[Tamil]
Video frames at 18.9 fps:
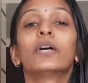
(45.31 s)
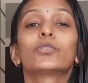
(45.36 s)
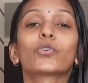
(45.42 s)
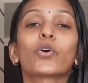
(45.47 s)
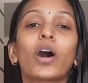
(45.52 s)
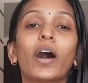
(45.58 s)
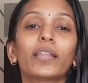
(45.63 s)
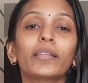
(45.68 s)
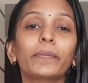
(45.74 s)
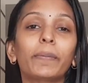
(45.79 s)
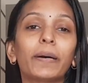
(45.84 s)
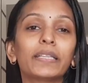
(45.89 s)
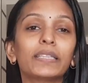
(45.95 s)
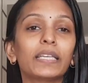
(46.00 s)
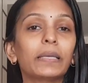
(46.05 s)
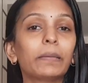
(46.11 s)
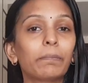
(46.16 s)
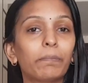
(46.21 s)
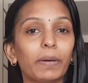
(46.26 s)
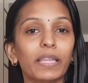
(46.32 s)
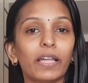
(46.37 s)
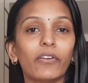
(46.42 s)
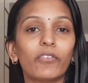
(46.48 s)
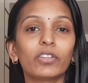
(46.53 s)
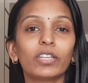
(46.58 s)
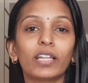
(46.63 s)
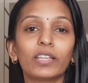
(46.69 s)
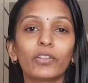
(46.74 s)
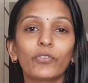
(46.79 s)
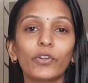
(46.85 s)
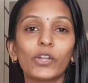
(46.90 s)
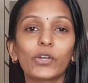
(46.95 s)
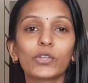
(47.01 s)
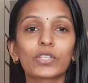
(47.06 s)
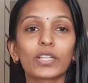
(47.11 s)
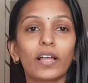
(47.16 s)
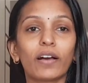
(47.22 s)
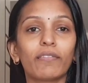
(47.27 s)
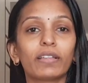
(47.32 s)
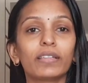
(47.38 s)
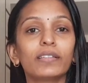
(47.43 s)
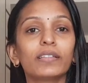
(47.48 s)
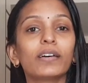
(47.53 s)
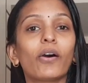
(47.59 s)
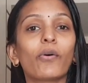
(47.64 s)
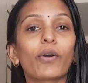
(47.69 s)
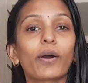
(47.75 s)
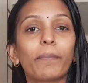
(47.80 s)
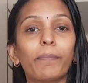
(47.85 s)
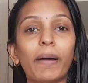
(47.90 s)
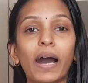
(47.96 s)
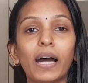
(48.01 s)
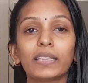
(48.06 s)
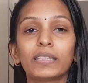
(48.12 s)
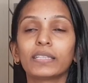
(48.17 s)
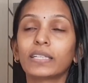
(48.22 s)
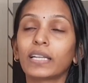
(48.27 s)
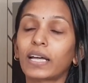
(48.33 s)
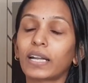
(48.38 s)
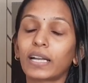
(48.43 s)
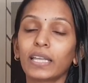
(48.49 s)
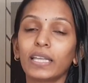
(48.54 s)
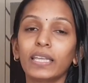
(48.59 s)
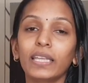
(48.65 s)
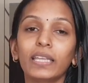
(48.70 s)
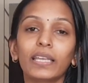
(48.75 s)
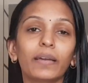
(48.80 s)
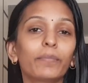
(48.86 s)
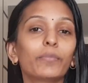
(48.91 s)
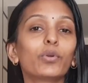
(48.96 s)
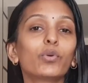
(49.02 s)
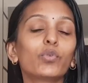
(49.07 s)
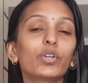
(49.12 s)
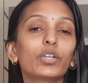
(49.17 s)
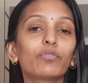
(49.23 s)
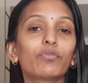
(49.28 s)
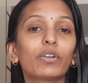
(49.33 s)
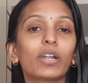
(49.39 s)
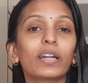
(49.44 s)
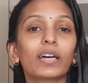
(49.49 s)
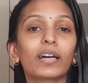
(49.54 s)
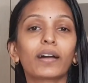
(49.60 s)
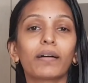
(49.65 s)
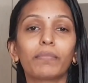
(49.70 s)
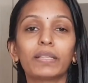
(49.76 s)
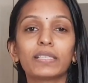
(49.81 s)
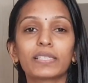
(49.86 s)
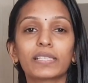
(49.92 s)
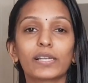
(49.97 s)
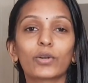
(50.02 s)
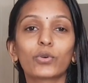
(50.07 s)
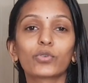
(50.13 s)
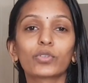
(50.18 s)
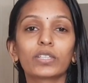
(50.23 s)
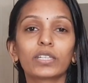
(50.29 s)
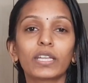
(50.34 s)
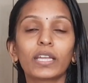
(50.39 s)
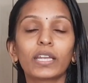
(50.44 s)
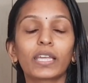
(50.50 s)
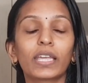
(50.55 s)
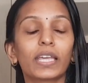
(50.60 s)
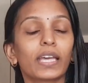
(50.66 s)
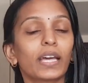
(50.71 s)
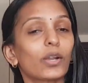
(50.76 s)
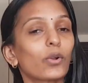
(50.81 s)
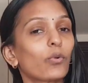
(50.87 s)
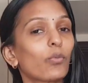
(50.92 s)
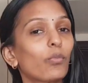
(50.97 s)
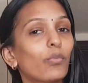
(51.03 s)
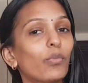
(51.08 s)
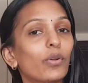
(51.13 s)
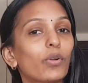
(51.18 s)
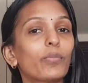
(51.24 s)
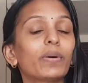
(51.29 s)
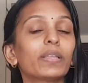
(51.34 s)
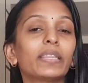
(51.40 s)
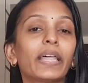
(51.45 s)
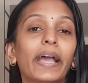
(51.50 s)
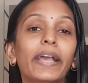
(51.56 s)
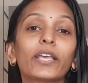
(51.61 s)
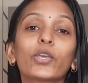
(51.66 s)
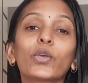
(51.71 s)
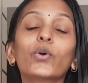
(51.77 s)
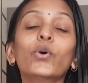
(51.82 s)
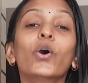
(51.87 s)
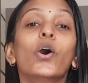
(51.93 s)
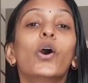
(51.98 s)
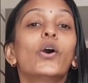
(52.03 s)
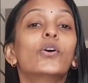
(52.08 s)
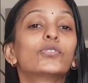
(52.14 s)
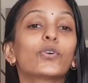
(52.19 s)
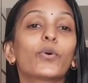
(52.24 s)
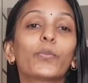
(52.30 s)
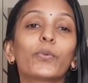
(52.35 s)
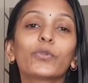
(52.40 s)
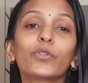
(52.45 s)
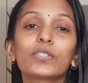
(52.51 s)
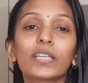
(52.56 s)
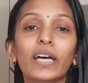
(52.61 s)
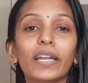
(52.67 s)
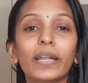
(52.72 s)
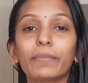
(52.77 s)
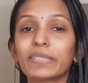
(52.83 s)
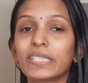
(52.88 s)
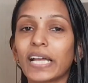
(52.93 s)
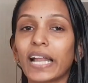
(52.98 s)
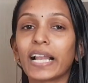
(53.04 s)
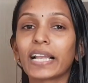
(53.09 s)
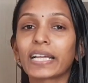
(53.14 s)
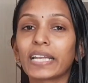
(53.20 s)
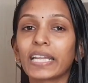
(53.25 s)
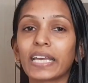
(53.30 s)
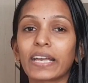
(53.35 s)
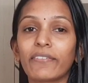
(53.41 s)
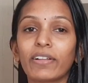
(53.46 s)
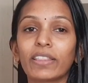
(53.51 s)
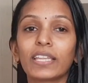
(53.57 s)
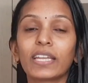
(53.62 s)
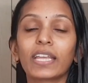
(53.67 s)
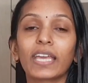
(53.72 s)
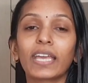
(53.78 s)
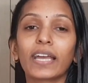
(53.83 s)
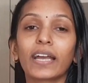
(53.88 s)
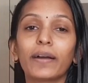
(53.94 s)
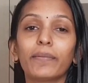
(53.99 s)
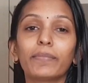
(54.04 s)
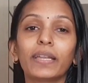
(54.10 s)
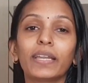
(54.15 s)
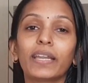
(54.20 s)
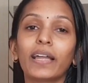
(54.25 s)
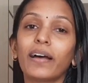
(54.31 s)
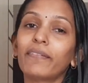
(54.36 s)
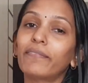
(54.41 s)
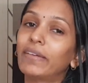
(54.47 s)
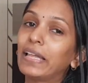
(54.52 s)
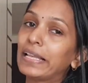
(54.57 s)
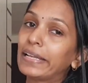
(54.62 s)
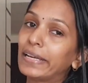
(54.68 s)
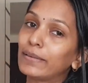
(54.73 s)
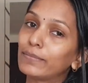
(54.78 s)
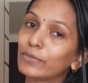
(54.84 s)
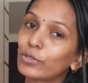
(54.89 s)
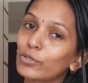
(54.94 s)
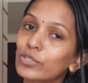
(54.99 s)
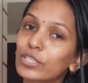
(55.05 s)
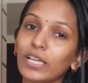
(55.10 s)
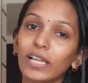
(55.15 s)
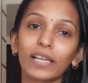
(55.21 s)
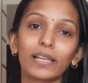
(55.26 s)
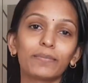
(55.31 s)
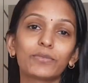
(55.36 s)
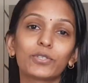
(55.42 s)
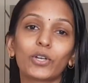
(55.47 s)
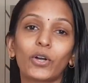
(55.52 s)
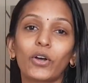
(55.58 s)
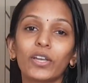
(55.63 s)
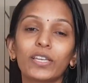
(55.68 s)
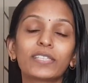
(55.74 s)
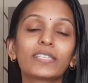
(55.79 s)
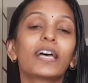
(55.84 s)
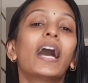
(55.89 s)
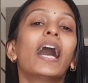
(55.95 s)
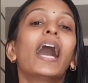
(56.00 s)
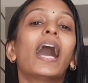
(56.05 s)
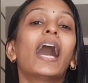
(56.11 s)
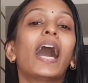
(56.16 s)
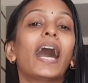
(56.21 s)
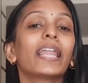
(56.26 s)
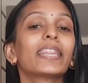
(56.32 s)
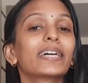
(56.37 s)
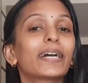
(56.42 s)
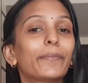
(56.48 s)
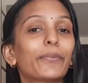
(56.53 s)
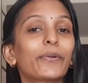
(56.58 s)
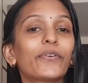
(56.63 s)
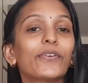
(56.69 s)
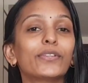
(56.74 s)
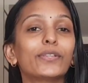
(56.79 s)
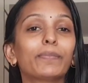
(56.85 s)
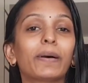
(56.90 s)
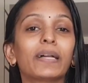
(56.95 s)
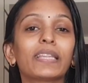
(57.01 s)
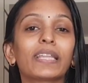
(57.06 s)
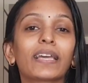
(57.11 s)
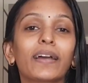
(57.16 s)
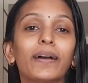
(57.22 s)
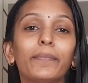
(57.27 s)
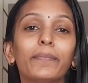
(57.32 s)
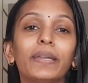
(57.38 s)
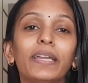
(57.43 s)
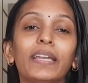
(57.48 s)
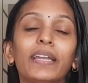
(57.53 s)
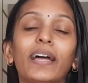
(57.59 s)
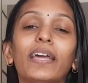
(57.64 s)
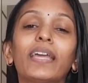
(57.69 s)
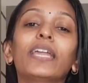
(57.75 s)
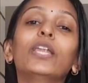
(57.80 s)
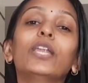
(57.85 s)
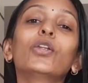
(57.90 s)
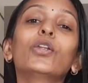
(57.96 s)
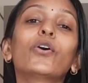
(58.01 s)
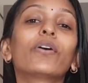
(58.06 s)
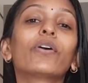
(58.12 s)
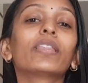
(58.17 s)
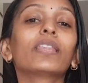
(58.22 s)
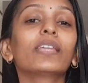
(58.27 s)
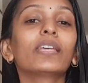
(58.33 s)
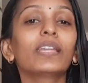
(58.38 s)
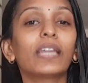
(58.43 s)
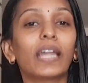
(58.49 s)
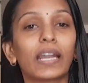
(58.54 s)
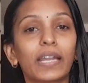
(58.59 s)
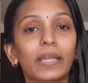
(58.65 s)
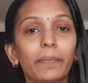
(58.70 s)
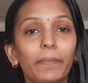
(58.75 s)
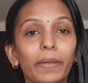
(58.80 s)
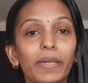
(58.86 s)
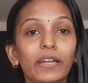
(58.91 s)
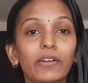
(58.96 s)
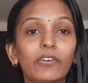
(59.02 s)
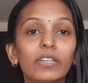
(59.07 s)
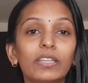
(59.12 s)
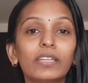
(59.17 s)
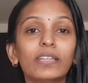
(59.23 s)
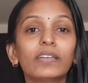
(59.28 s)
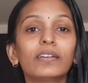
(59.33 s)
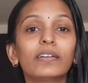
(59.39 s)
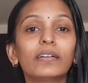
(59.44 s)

ஸோ அதை பார்த்து இப்போ தான் வந்து அந்த வீடியோஸ்லாம் வந்து அவங்க பார்த்து நிறைய பியூட்டிஃபுல்லான கமெண்ட்ஸ்லாம் கொடுத்துட்டே இருக்கீங்க ரொம்ப ரொம்ப தேங்க்யூ ஸோ புதுசாக நம்ம சேனலுக்கு நீங்கள் வந்திருக்கீங்க அப்படின்னா வெல்கம் டு செல்லம் சாய்ஸ் அதுக்கப்புறம் வந்து பாத்தீங்க அப்படின்னா இன்னும் வந்து நிறைய பேருக்கு வந்து